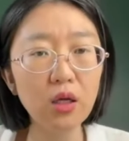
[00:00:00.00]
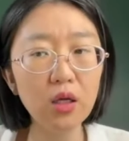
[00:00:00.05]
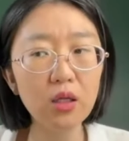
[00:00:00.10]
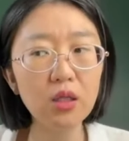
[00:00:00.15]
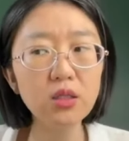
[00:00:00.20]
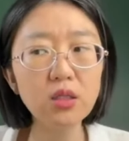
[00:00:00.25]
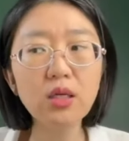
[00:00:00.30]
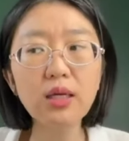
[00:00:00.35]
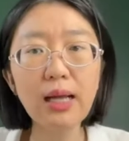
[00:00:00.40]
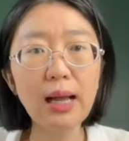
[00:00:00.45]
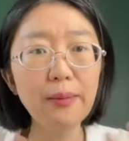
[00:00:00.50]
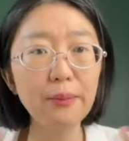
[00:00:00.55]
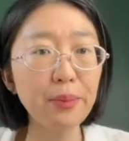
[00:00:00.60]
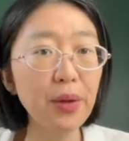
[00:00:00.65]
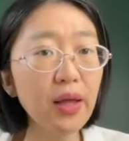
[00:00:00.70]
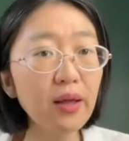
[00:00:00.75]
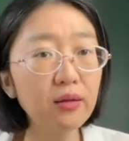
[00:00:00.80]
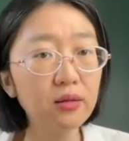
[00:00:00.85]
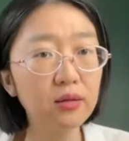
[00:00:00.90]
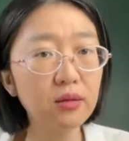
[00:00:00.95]
那这个
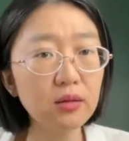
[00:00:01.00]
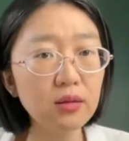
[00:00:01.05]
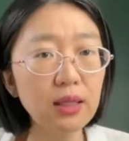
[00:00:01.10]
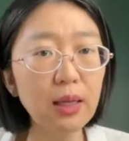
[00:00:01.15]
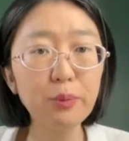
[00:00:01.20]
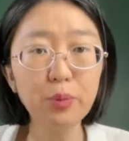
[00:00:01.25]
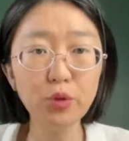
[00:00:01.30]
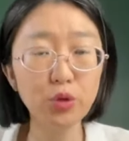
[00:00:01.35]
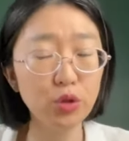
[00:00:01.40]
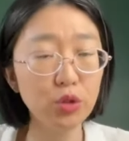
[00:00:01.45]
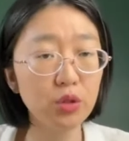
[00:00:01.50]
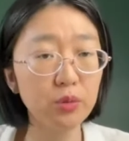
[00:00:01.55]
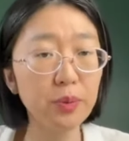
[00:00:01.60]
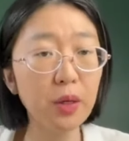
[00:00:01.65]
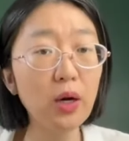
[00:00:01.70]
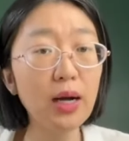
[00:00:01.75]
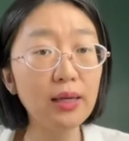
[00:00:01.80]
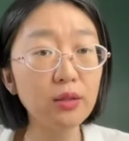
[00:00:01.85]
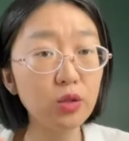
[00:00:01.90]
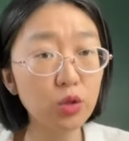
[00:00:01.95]
campaign 它不只是
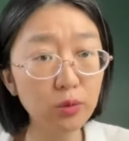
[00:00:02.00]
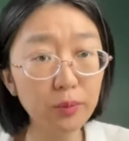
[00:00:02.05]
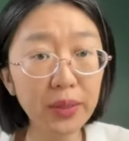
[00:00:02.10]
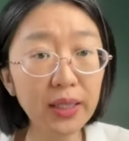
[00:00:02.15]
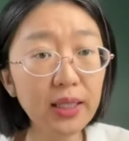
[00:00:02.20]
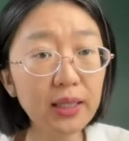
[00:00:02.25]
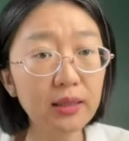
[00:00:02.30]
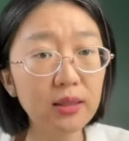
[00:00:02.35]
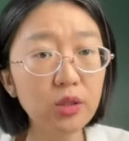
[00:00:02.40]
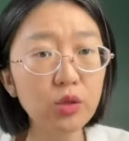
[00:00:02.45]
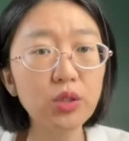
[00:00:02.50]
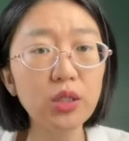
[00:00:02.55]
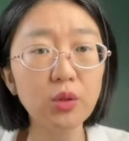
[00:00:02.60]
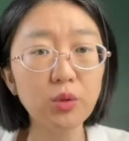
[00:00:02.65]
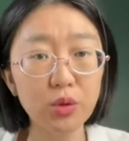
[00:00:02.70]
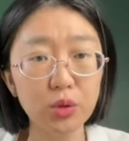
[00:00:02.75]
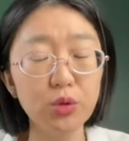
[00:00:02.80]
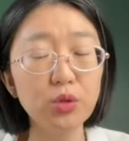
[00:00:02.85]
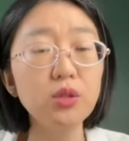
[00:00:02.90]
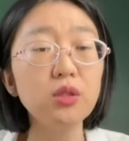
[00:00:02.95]
包含中配，就像
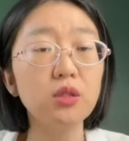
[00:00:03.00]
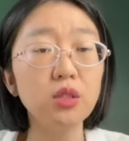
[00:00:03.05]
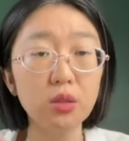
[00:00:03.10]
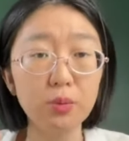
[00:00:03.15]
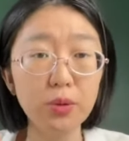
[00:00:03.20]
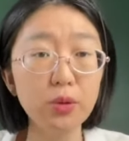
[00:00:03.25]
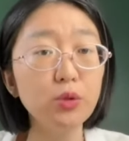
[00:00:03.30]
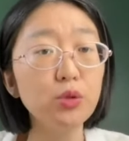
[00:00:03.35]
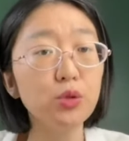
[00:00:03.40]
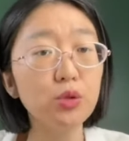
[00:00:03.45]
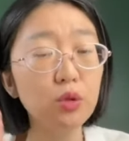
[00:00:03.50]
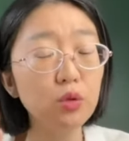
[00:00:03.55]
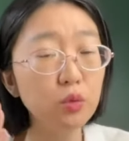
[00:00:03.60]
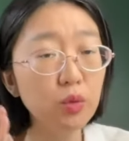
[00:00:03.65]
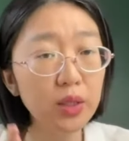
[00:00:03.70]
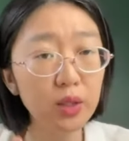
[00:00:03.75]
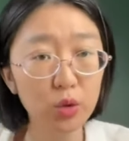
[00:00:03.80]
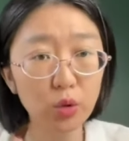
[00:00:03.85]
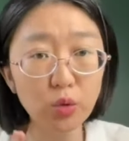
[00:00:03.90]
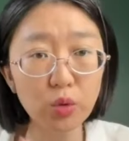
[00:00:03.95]
我说的，你譬如说
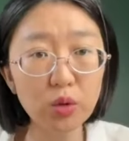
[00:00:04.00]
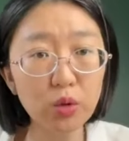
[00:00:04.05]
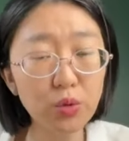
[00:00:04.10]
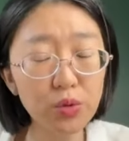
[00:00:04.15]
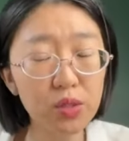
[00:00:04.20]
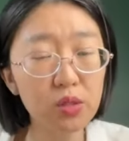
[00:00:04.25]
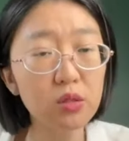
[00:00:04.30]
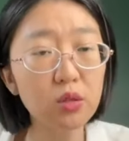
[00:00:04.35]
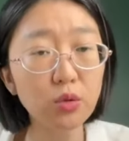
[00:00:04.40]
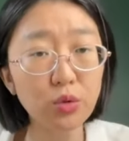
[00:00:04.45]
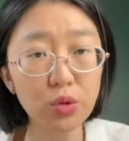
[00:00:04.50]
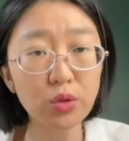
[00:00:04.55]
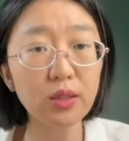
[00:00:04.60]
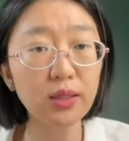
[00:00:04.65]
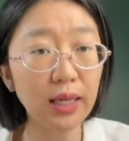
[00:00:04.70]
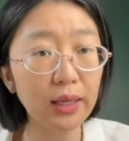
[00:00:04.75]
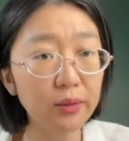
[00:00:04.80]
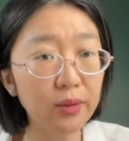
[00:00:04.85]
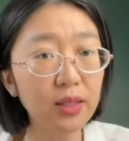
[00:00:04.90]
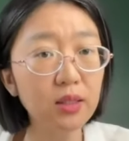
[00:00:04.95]
为中国公司工作的
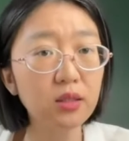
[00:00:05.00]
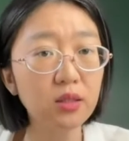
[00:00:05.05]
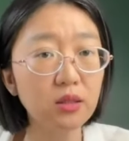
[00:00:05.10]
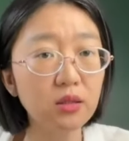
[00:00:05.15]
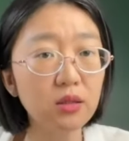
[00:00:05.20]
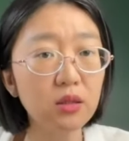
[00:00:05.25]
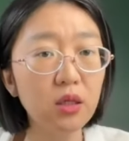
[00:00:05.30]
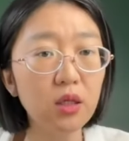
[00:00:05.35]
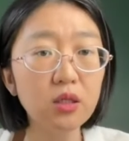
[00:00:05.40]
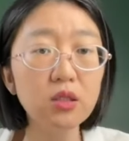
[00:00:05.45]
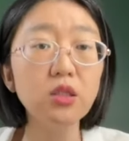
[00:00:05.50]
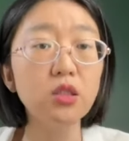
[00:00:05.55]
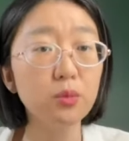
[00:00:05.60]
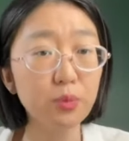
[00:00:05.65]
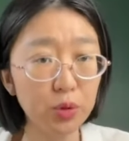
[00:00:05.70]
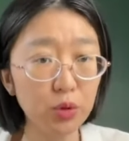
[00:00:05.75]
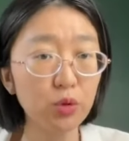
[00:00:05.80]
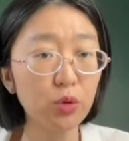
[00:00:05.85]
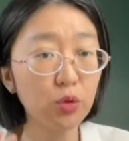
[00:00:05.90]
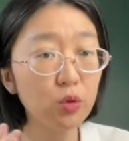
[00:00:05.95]
台湾人，你这
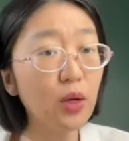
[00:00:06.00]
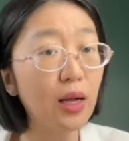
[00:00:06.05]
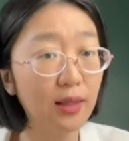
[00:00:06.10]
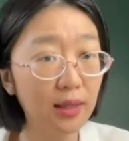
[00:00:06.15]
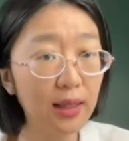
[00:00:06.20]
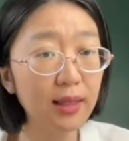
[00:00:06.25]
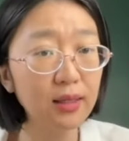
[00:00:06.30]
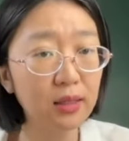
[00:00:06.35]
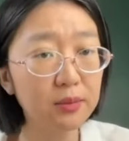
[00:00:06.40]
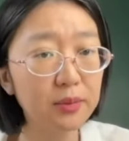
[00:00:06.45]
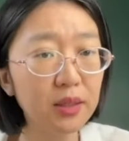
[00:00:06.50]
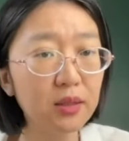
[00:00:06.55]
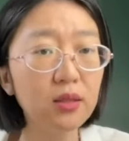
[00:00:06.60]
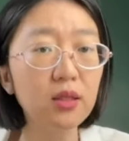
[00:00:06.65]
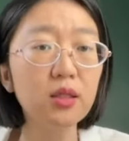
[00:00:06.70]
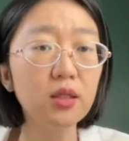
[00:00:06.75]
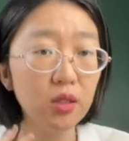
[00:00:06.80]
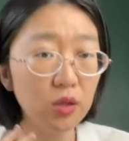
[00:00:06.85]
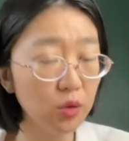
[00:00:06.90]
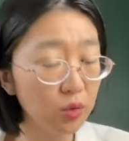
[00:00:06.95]
不就有软肋了吗？
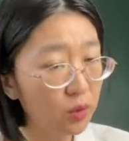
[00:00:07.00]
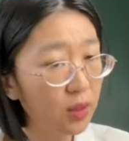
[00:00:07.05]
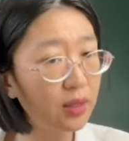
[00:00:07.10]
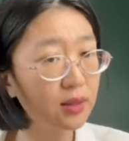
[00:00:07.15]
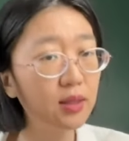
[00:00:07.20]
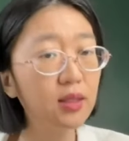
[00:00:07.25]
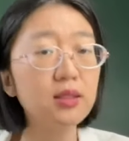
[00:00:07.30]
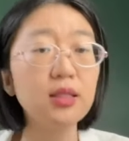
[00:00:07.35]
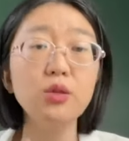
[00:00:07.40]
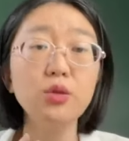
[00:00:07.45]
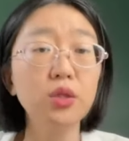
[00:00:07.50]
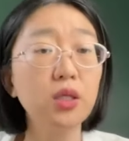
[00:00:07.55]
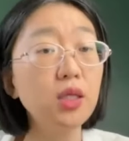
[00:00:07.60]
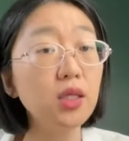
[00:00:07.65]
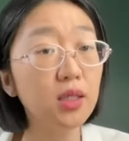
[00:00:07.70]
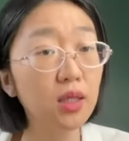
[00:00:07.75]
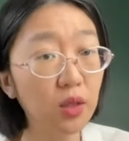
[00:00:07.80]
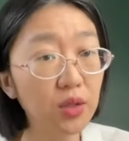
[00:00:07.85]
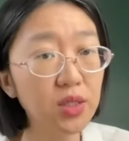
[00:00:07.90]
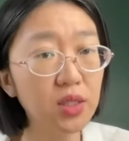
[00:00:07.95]
你有软肋，他就可
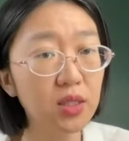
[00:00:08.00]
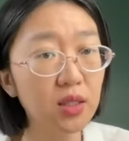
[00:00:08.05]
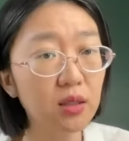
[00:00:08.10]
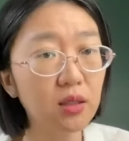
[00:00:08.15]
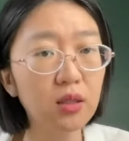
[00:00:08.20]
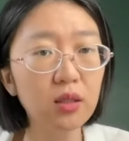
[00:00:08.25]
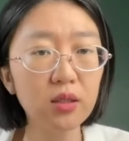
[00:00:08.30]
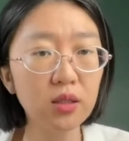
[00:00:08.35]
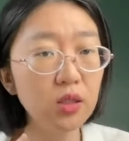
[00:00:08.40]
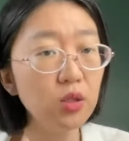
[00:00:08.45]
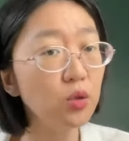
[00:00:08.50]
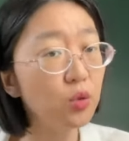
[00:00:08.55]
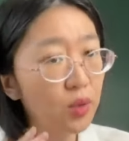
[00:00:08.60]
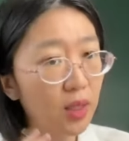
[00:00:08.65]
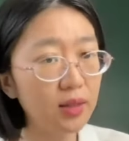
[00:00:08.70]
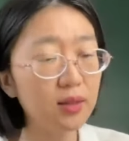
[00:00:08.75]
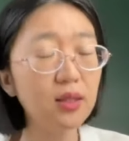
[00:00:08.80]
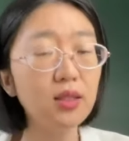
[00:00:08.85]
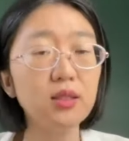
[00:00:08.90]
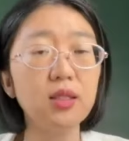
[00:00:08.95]
以要挟。你有
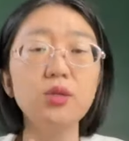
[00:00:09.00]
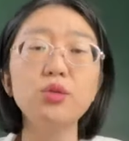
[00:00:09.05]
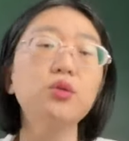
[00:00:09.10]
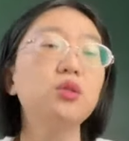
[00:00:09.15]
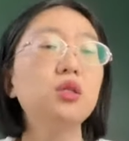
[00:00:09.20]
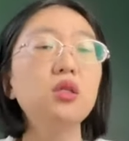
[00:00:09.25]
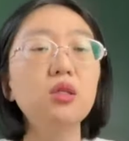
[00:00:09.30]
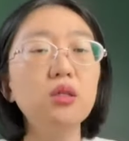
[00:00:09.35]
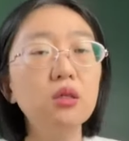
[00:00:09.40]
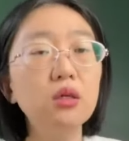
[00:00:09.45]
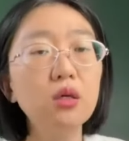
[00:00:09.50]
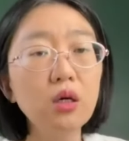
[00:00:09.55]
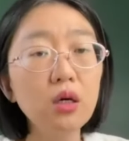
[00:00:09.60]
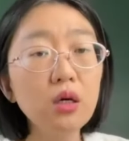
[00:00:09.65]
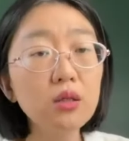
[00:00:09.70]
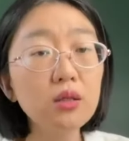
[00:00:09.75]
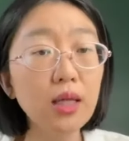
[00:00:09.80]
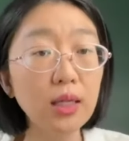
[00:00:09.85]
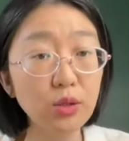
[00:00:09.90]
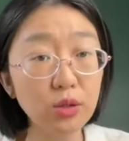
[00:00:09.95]
软肋，他就可以，
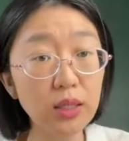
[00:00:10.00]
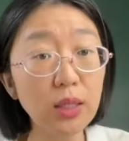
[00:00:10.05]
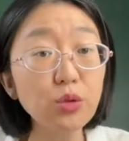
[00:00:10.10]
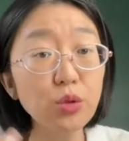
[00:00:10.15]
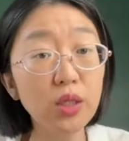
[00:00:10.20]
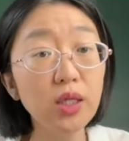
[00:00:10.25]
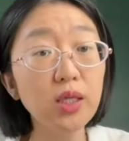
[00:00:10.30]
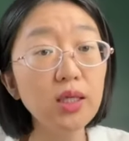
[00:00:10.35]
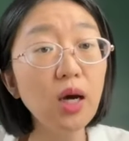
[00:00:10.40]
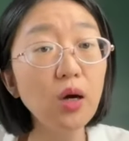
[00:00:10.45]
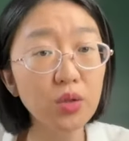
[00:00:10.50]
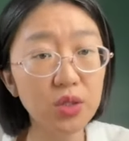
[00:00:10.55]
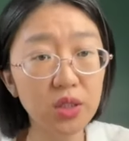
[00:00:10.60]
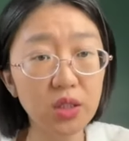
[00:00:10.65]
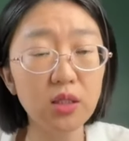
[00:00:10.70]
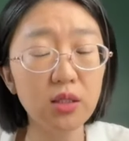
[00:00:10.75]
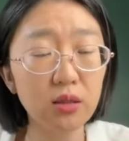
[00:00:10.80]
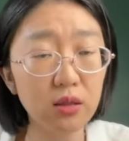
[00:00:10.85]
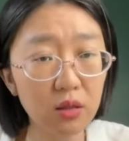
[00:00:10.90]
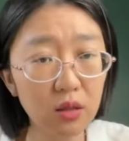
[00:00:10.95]
他他就可以要这
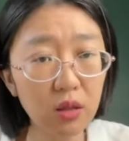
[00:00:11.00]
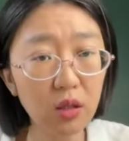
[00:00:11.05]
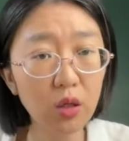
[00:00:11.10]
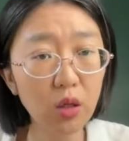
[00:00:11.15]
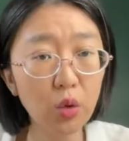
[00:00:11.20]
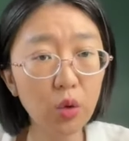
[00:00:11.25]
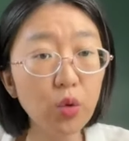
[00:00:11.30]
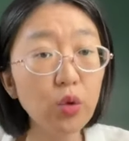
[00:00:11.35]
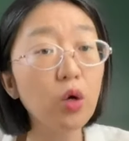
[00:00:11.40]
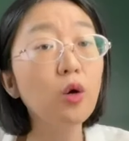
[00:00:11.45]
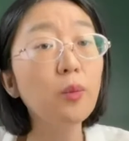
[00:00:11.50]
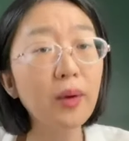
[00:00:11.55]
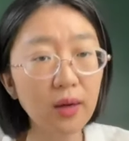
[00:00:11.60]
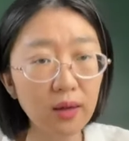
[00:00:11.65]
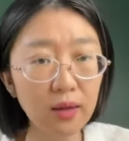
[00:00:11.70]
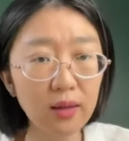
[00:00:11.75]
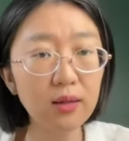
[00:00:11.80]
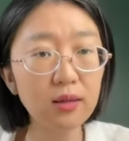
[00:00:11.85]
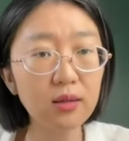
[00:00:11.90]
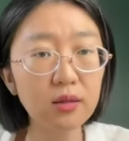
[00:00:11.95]
些户口本
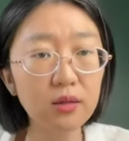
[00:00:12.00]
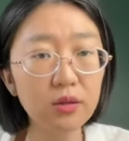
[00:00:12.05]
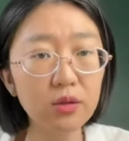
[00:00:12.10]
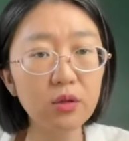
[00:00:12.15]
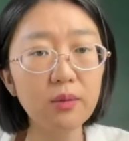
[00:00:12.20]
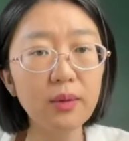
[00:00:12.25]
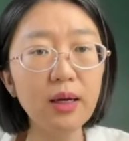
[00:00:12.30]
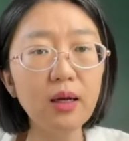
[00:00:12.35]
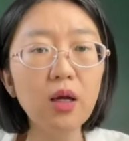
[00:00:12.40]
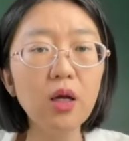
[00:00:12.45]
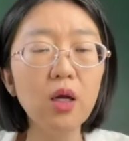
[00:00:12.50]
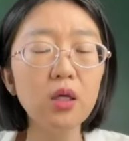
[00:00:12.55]
了，对吧？